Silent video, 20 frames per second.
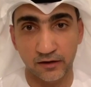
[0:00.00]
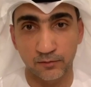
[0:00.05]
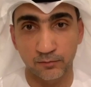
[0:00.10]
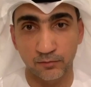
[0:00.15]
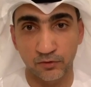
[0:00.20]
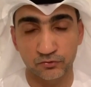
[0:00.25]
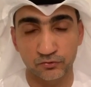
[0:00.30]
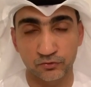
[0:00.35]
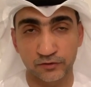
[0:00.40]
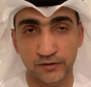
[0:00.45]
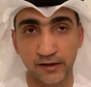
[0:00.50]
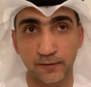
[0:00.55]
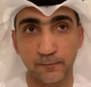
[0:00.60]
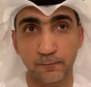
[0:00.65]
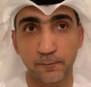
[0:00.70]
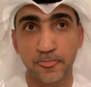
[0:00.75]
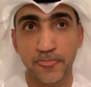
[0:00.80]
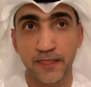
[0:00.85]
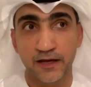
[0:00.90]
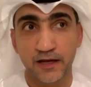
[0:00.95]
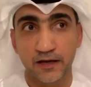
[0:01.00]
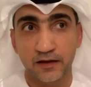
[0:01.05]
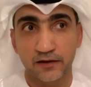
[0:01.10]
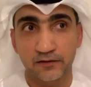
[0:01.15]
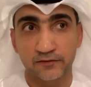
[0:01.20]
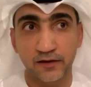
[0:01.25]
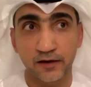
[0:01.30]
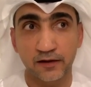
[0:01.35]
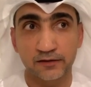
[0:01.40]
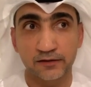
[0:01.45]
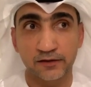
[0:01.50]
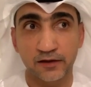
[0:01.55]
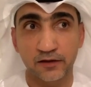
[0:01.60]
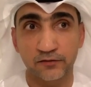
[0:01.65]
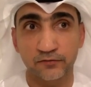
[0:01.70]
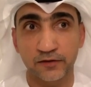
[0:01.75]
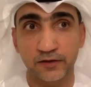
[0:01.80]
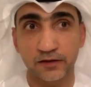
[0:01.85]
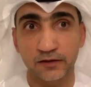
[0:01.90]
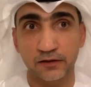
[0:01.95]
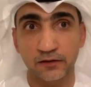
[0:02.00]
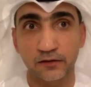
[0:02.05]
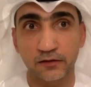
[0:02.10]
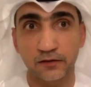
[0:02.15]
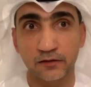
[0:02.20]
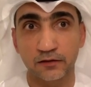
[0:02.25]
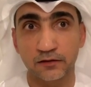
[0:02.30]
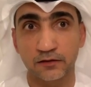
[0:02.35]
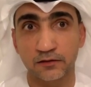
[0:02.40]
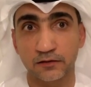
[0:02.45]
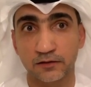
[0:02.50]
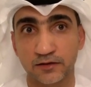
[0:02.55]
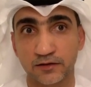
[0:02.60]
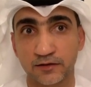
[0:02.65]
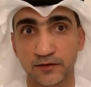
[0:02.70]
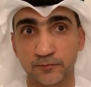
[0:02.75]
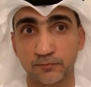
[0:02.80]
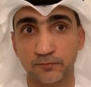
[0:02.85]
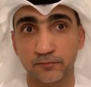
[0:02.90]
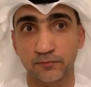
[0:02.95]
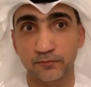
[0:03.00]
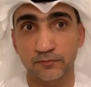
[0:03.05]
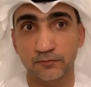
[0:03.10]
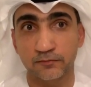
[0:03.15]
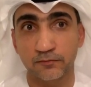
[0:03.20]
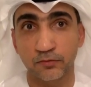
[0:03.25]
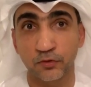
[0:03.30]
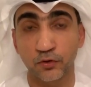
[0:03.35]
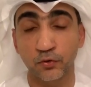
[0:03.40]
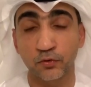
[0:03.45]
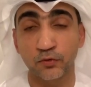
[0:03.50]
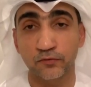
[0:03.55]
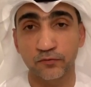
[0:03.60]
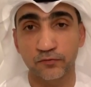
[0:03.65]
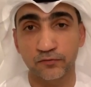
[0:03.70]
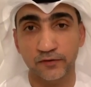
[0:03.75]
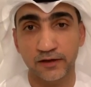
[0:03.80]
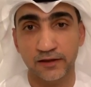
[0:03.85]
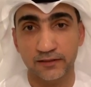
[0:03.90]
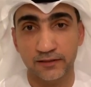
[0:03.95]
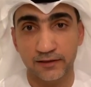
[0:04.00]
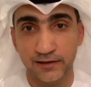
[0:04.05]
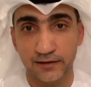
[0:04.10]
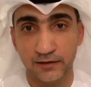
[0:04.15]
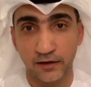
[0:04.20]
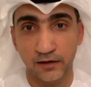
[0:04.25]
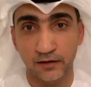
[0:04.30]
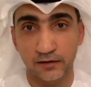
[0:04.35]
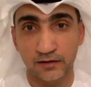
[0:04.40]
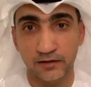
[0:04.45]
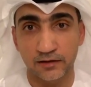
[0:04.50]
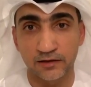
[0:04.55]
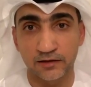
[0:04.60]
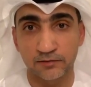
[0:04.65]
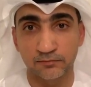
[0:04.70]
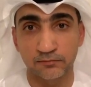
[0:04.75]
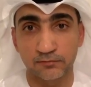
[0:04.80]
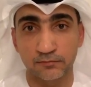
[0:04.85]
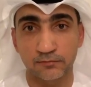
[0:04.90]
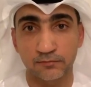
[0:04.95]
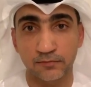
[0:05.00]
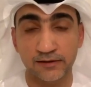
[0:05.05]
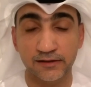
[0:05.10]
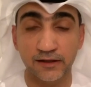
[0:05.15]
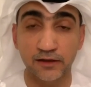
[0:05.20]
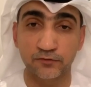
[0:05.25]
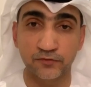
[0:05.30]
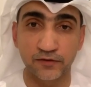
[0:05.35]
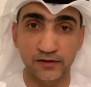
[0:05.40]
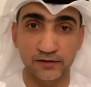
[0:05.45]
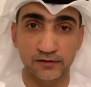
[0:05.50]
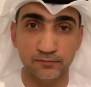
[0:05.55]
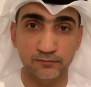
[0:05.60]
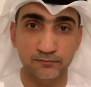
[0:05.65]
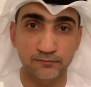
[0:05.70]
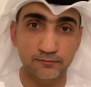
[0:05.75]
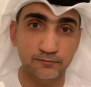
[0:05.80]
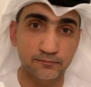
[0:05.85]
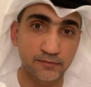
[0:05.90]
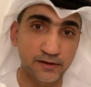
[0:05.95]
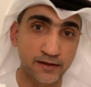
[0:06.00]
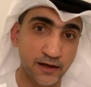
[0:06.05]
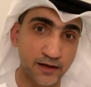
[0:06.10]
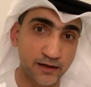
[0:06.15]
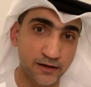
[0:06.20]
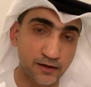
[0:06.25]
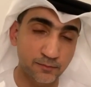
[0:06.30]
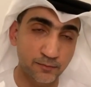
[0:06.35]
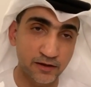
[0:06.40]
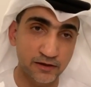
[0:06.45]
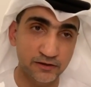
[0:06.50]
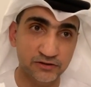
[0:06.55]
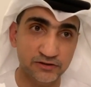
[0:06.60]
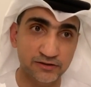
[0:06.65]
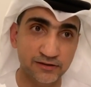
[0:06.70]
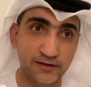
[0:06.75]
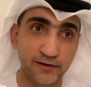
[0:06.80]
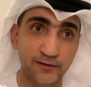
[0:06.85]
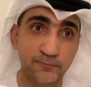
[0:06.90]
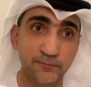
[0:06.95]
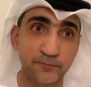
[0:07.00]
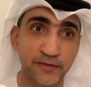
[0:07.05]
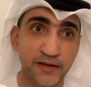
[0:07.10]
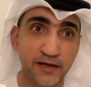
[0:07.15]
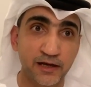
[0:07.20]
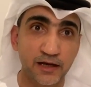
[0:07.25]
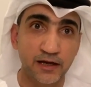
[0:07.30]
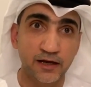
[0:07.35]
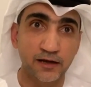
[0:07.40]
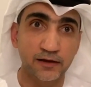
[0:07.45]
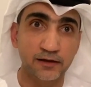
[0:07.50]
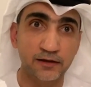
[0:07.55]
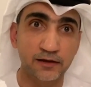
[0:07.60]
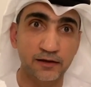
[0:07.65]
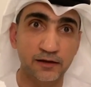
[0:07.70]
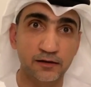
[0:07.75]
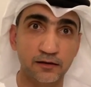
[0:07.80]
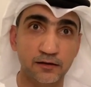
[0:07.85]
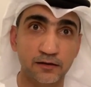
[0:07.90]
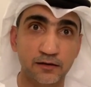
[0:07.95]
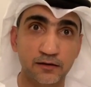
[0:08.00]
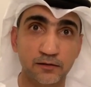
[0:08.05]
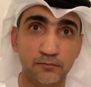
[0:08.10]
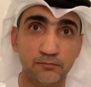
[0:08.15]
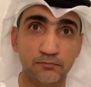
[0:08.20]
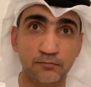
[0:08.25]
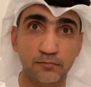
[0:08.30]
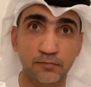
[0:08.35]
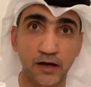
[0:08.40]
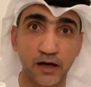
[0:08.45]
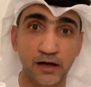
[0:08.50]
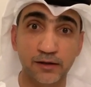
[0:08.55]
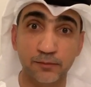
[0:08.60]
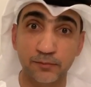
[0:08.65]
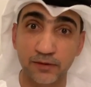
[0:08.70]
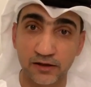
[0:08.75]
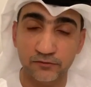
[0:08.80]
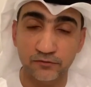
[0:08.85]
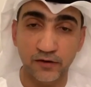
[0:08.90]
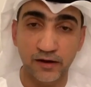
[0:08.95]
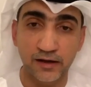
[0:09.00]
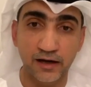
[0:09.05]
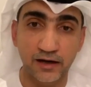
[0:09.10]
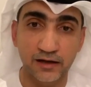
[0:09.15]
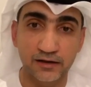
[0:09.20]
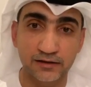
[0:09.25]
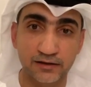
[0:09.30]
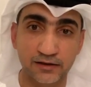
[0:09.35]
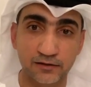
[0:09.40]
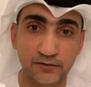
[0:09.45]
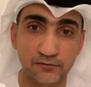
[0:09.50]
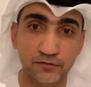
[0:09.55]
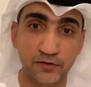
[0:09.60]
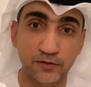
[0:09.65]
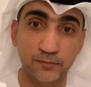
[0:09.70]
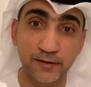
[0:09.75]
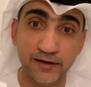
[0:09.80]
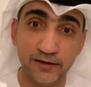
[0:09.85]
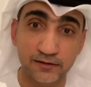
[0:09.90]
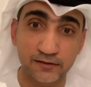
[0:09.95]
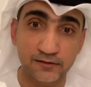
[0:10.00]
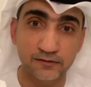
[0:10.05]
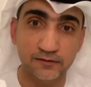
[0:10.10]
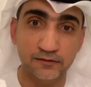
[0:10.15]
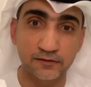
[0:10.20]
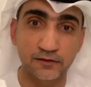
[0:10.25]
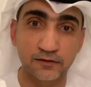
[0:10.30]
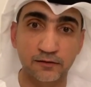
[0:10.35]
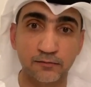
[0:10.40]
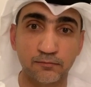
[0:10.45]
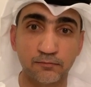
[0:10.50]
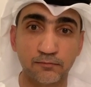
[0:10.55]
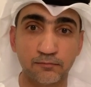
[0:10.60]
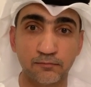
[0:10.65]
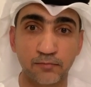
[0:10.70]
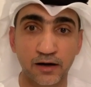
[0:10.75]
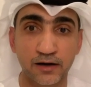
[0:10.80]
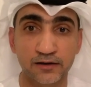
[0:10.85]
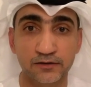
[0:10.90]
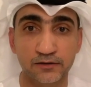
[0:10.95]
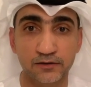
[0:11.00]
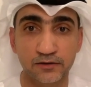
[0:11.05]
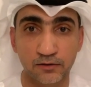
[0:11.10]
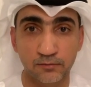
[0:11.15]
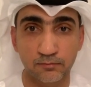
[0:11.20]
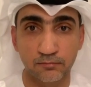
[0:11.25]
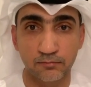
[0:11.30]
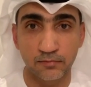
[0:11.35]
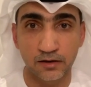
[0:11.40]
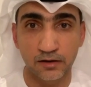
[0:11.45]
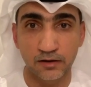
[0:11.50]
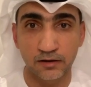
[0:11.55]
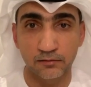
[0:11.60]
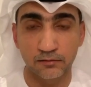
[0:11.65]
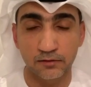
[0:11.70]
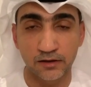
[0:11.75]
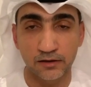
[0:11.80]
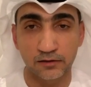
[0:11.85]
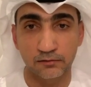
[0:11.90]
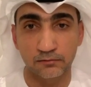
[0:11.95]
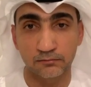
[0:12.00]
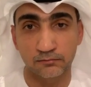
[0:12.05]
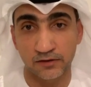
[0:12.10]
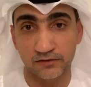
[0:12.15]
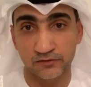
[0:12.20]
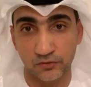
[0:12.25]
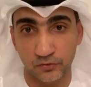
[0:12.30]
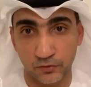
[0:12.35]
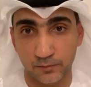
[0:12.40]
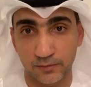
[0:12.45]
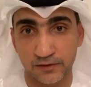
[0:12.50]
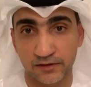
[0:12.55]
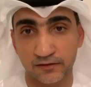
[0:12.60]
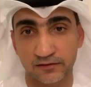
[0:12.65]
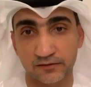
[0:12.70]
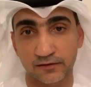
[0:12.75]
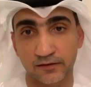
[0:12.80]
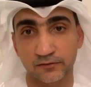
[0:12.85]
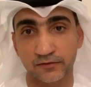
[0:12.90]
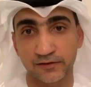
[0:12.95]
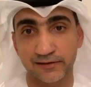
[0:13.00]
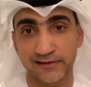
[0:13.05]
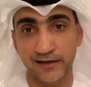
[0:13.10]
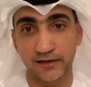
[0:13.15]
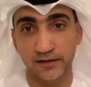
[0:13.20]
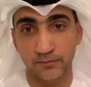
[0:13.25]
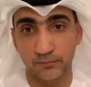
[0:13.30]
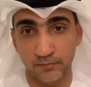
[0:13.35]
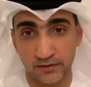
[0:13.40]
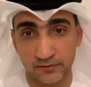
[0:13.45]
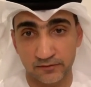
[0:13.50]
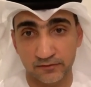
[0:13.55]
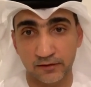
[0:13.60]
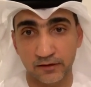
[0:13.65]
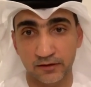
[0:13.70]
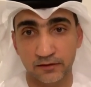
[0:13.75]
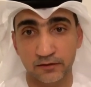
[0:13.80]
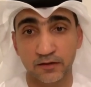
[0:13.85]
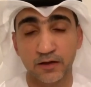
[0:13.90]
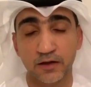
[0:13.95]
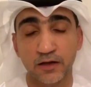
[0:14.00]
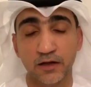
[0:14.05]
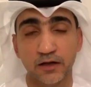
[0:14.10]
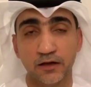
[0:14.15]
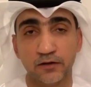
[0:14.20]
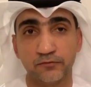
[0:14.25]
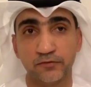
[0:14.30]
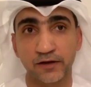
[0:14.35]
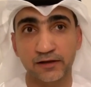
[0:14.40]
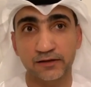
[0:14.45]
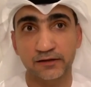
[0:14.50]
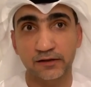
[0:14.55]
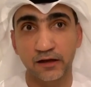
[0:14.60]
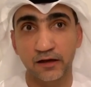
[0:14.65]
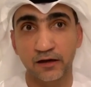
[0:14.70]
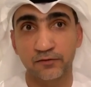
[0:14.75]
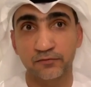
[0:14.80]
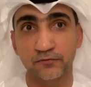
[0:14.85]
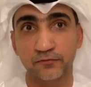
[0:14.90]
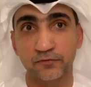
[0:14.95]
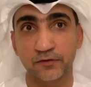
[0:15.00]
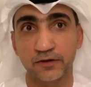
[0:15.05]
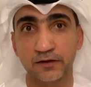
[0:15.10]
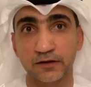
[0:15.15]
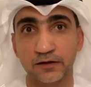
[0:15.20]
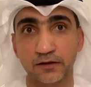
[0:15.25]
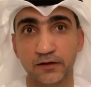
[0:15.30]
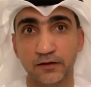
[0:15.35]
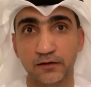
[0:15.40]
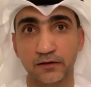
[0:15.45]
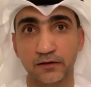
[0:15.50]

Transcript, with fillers: الموجوده زائد ان في ظروف كثيره اختلفت من الناحيه المعيشيه ان اغلب الاطفال حاليا في البيت ما عندهم يعني ما يصيرون المدرسه في تعليم منزلي في اختلاف في